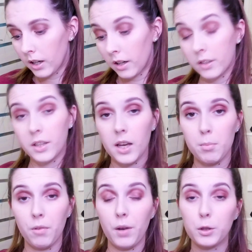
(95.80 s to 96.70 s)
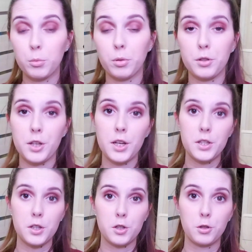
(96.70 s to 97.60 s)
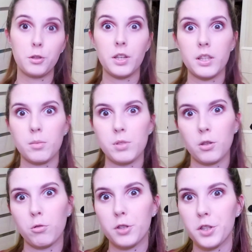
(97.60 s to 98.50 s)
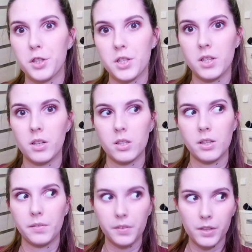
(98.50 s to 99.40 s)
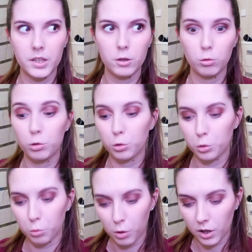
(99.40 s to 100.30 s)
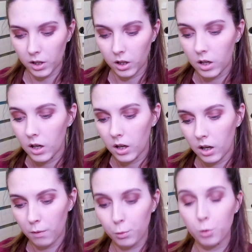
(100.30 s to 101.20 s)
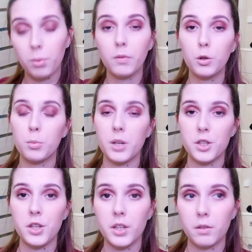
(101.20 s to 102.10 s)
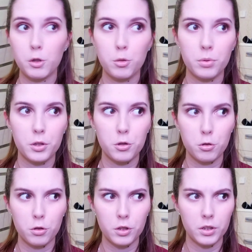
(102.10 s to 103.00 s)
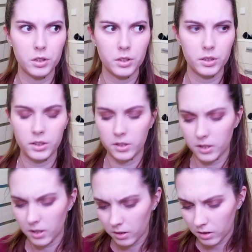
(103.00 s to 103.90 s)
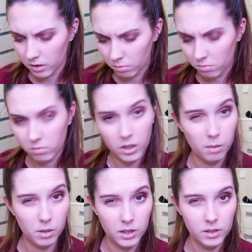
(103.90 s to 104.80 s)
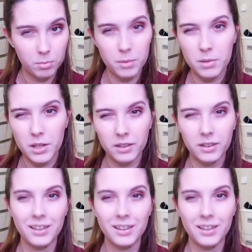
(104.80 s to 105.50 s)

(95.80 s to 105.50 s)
А, да, и по факту получается, что на этом закончатся соревнования у юниорок. А в групповых упражнениях выступят еще семь команд примерно.